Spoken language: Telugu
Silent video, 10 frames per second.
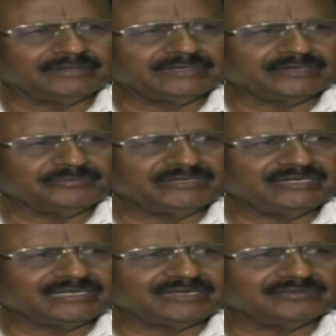
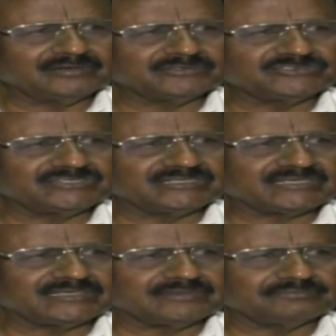ఇంటర్మీడియట్ లెవెల్కి
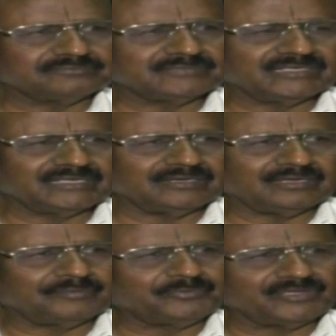వచ్చినాక ఇక
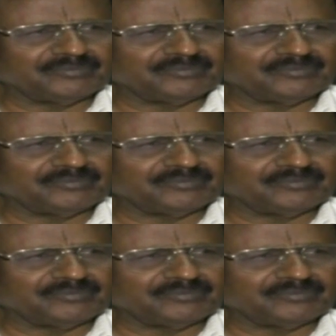అప్పుడు